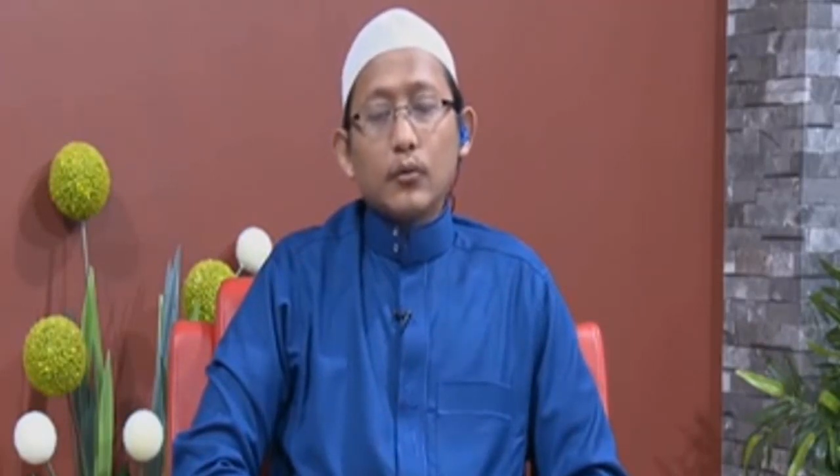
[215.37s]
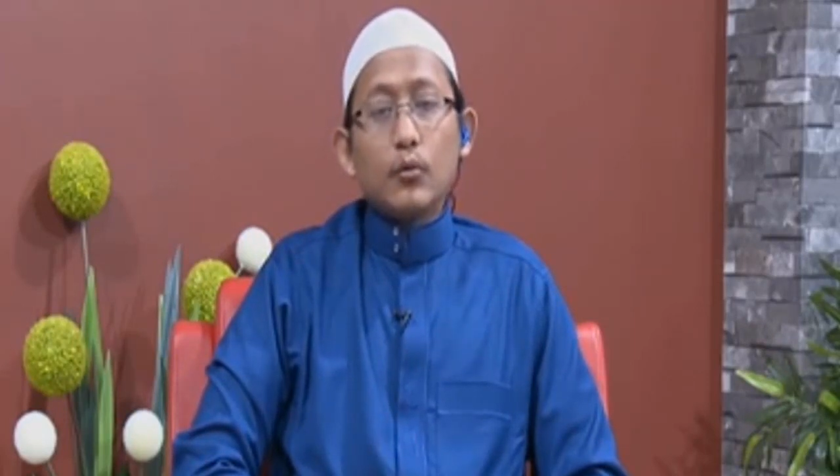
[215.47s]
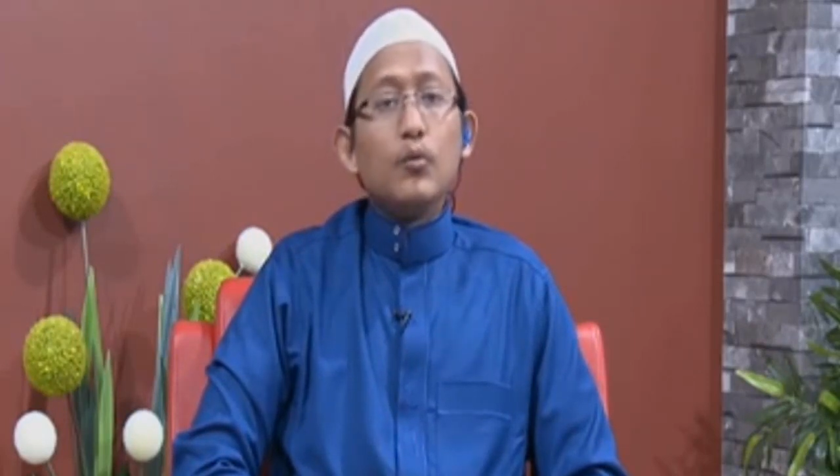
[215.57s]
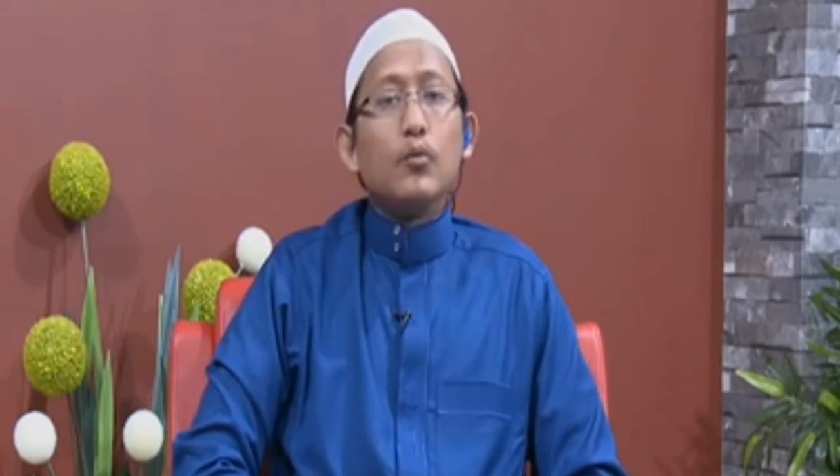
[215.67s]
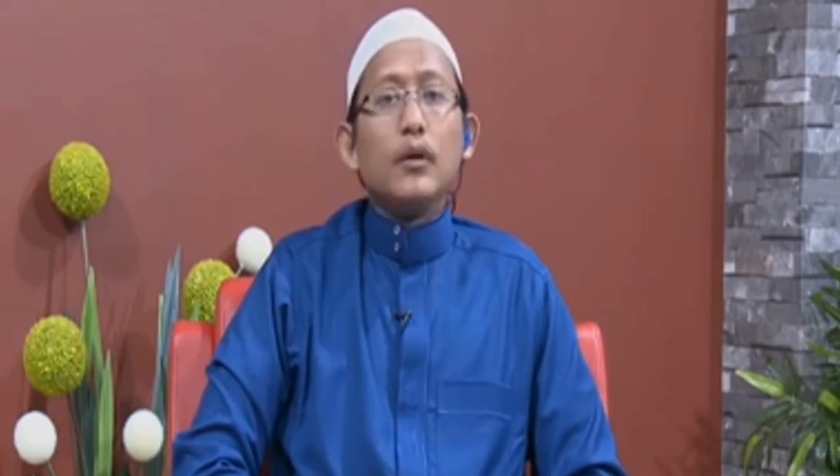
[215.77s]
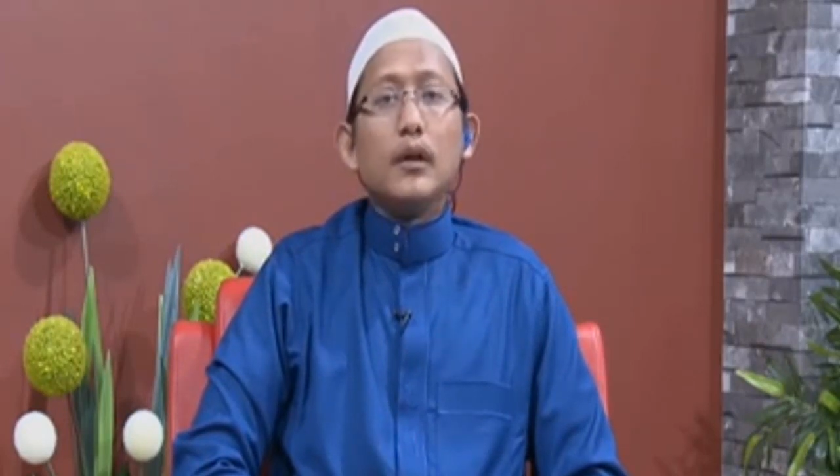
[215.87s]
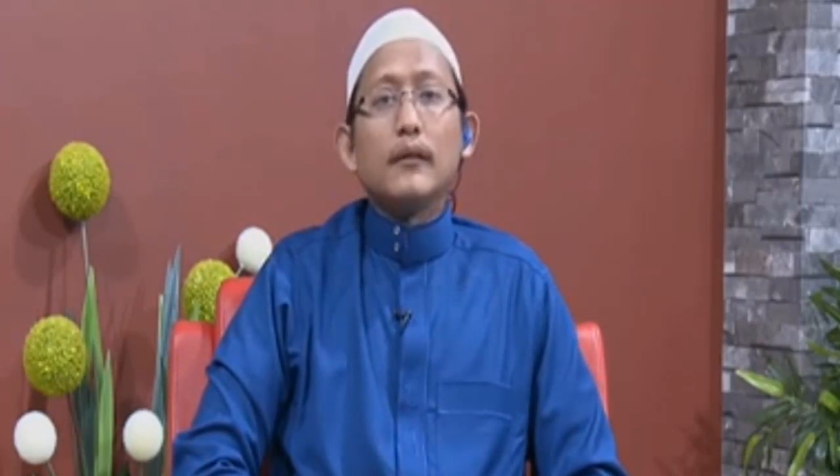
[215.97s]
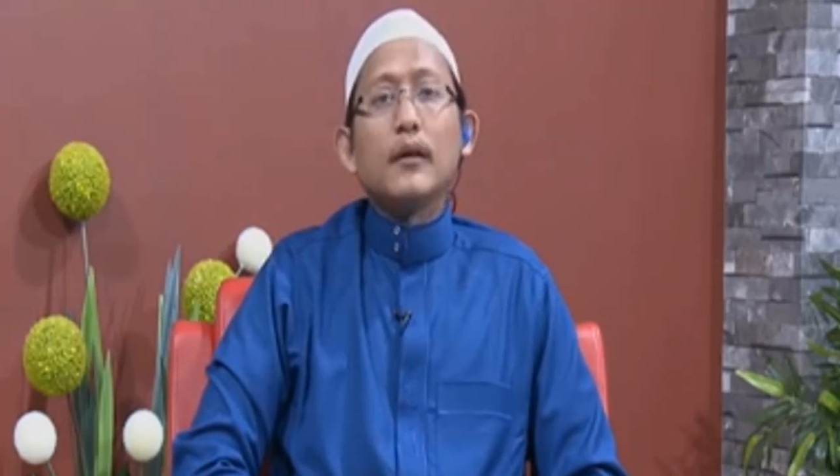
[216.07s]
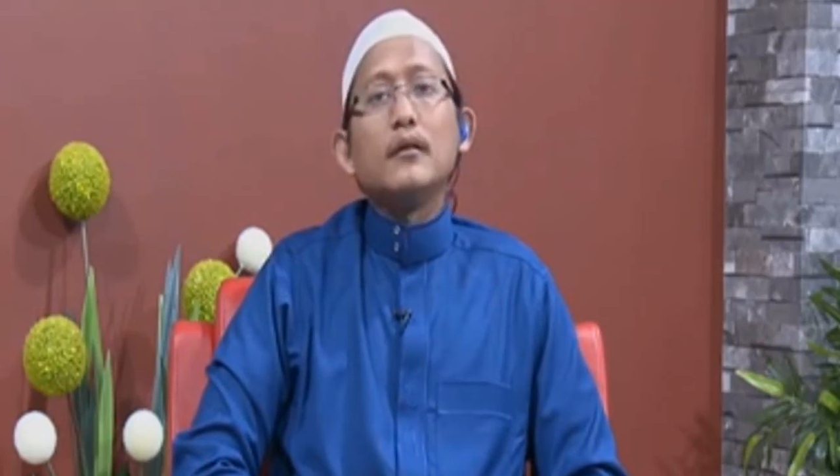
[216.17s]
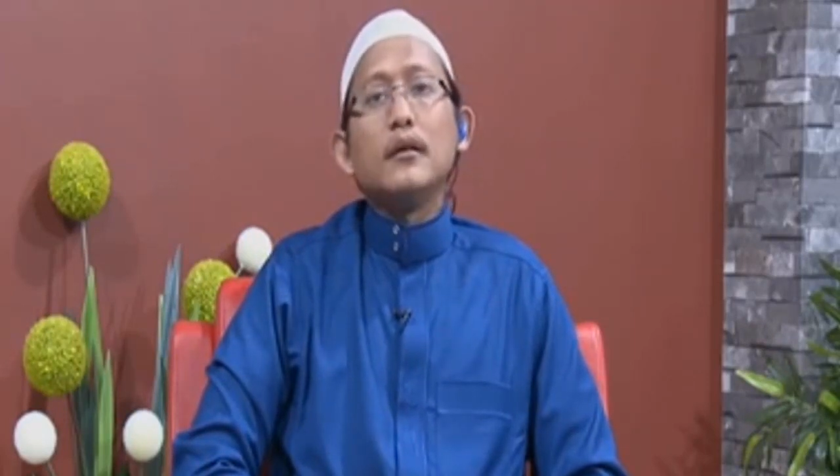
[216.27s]
kumu ila
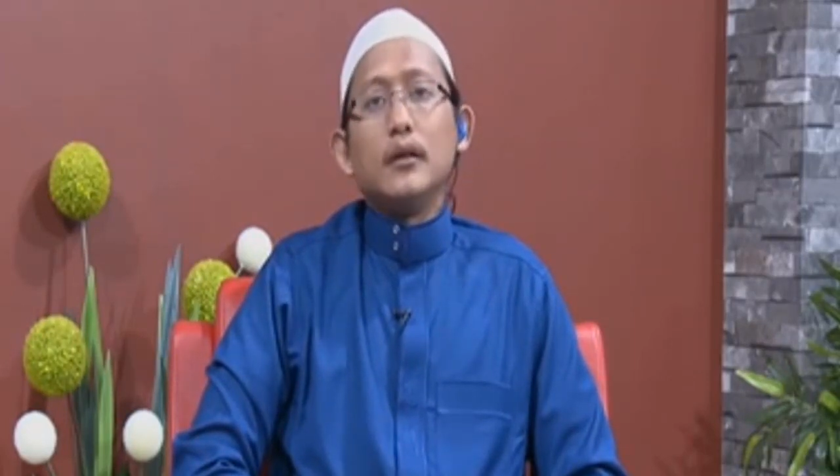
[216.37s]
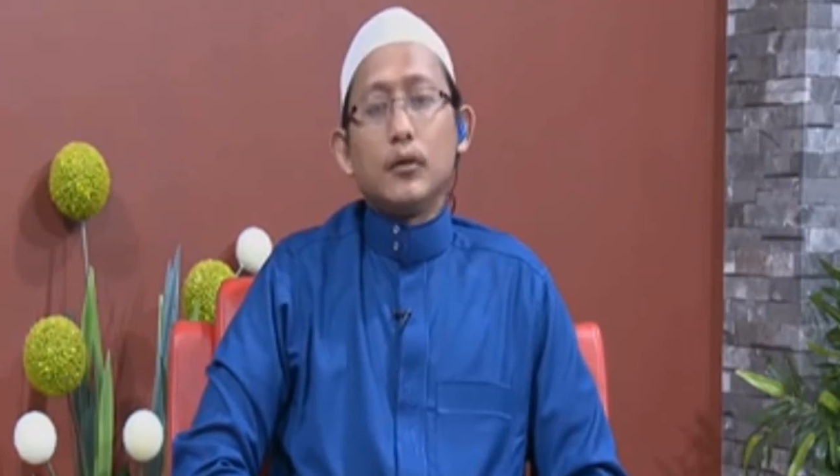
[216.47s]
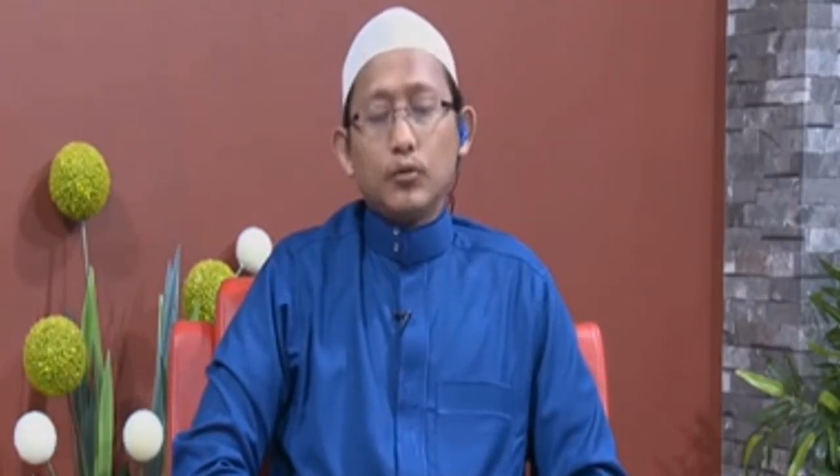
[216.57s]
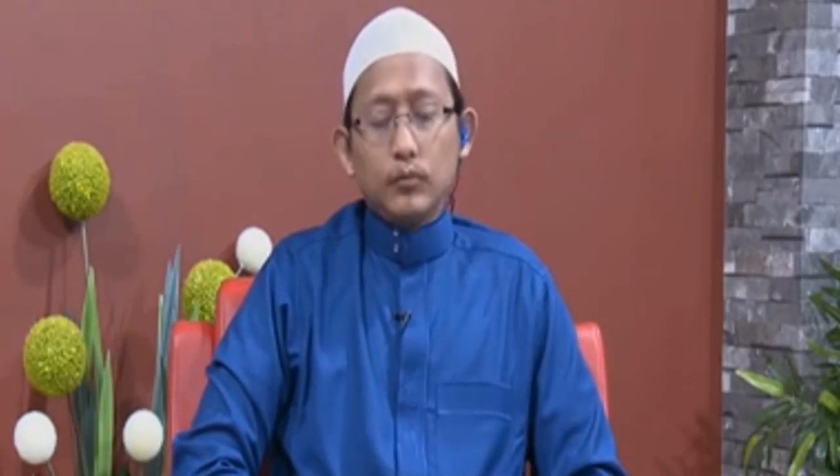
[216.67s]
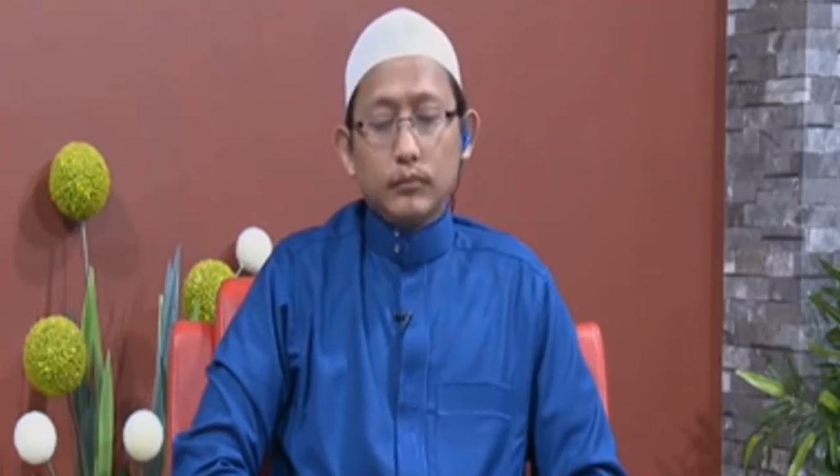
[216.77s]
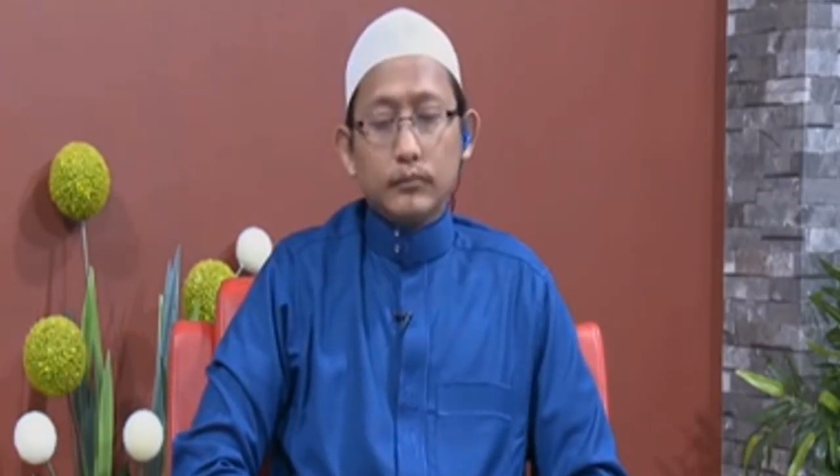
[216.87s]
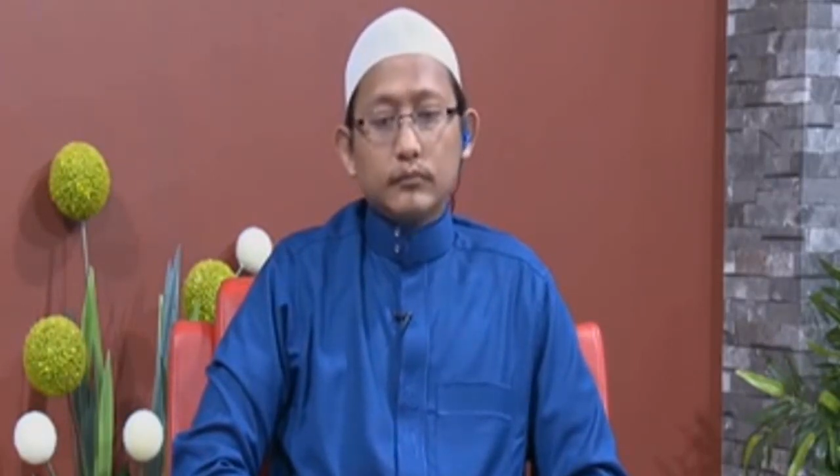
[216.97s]
sayyidikum."